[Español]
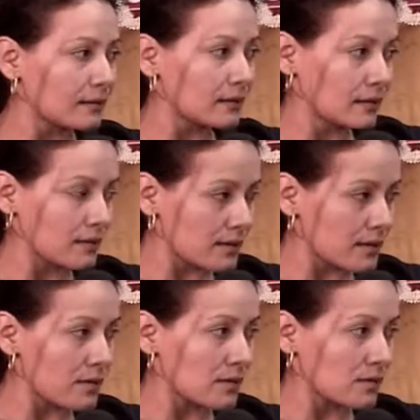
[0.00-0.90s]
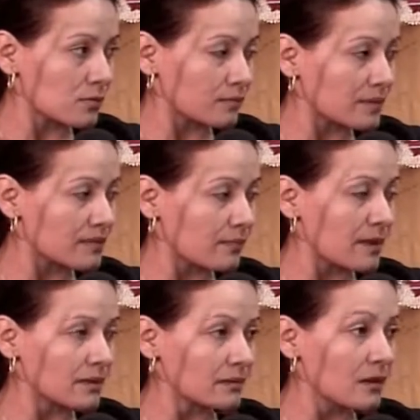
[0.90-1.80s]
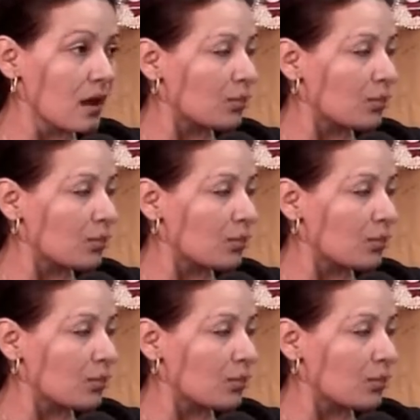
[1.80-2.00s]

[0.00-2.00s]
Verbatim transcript: eh, eso, esa parte.